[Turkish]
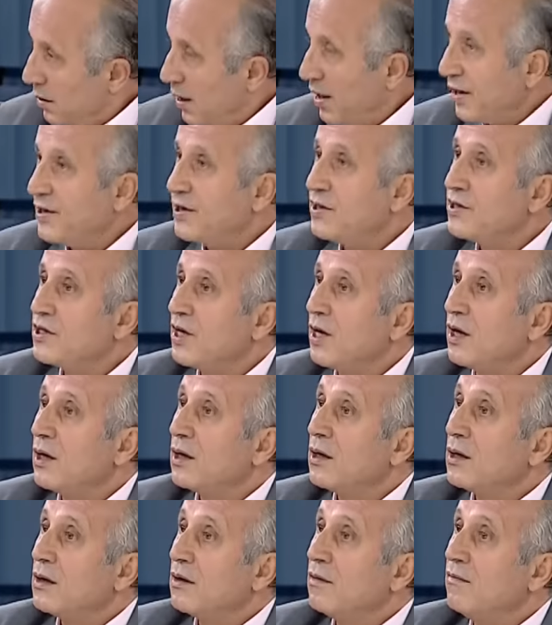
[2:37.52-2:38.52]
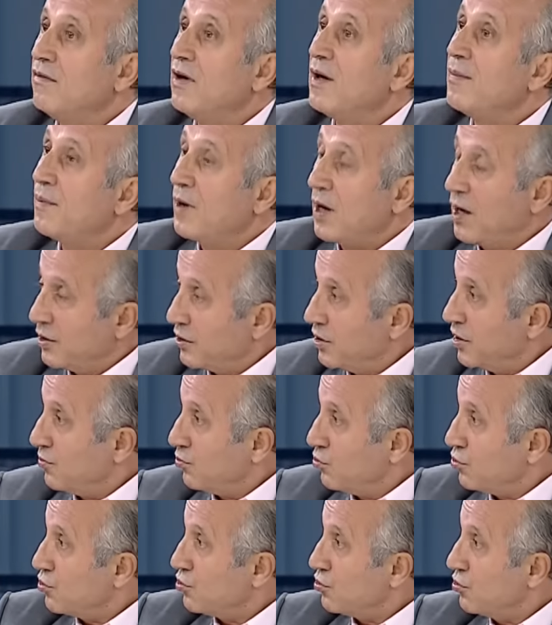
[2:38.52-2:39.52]
Ayrıca ve
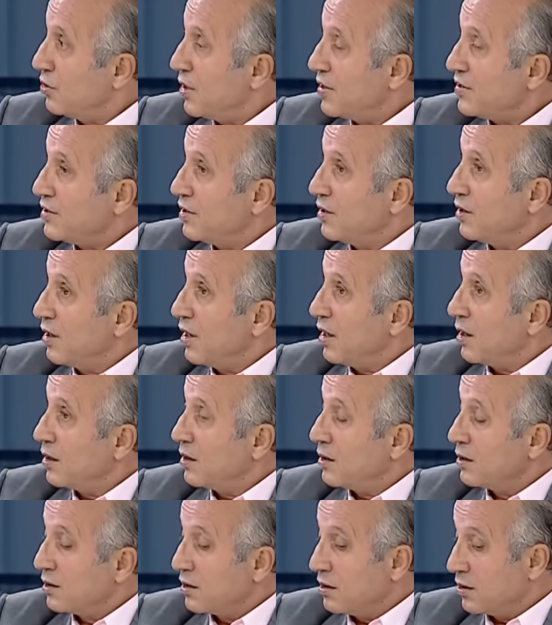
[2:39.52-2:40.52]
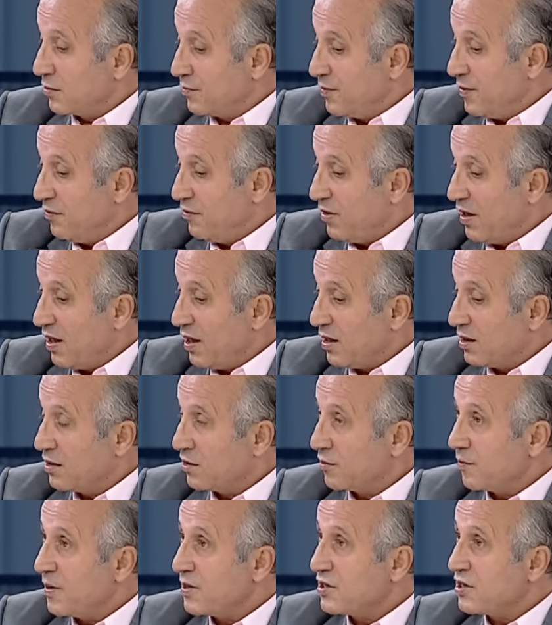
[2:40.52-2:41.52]
Ankebut suresinde 41 veya
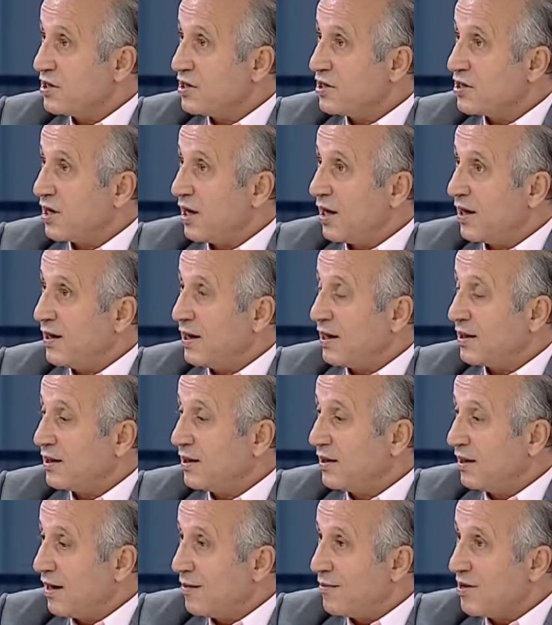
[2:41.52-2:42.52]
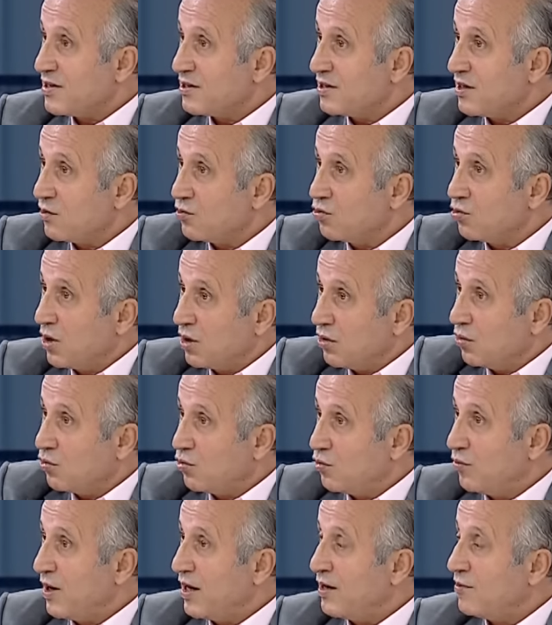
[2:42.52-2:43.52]
45. ayet namazla Kur'an
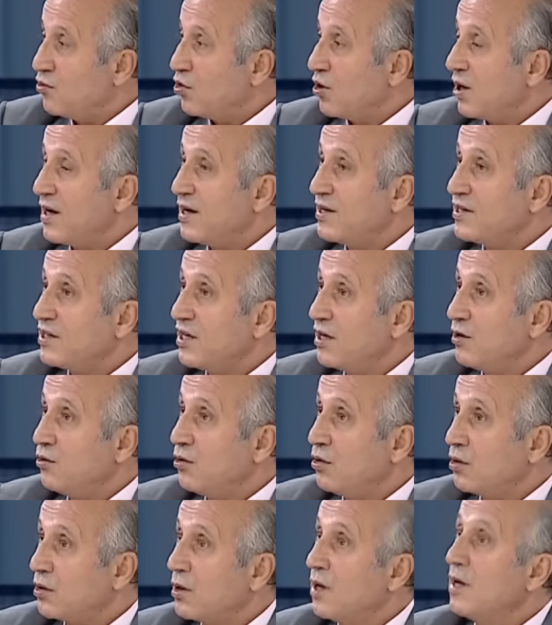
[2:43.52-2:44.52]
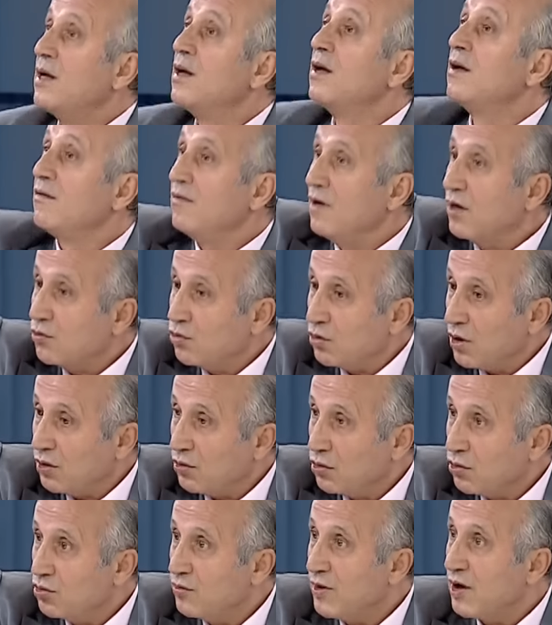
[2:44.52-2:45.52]
okumayı mukayese ediyor ve
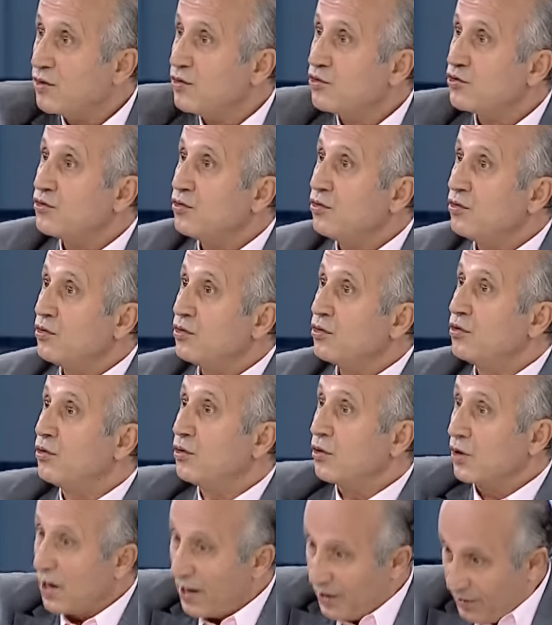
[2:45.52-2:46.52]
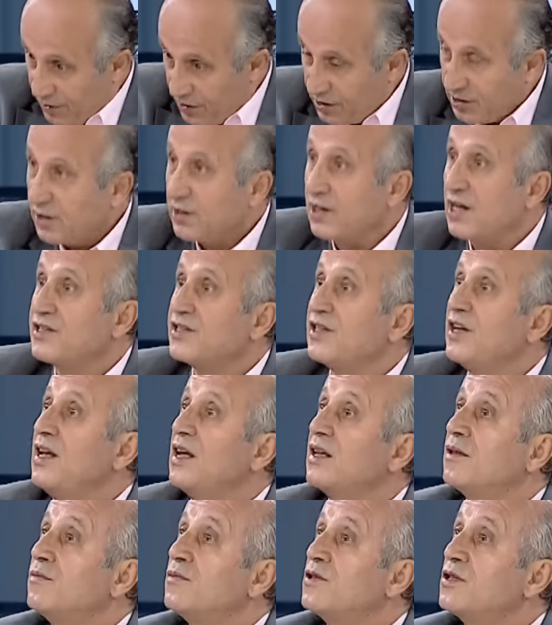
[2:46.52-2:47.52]
Kur'an okumak üstündür diyor. Ayrıca
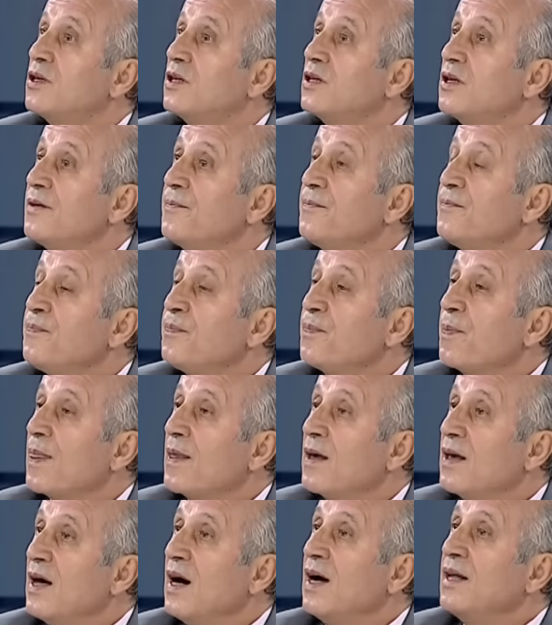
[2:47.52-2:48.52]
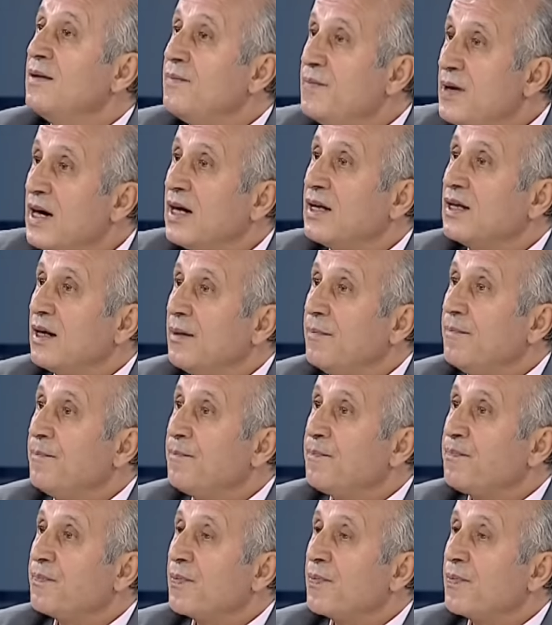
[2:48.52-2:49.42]
tasih etmiştir. Yani bir adam